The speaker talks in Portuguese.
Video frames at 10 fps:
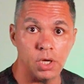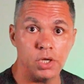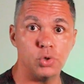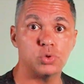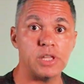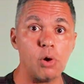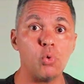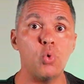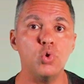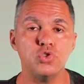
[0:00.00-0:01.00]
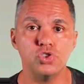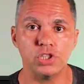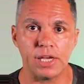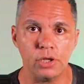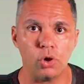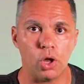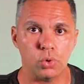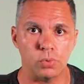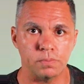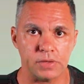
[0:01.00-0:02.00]
e o teu curso de
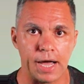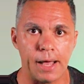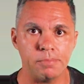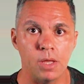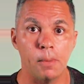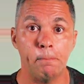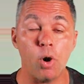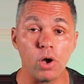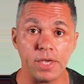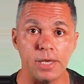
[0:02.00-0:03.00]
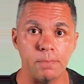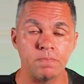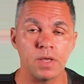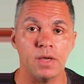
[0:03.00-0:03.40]
tecnólogo, tá? Por quê?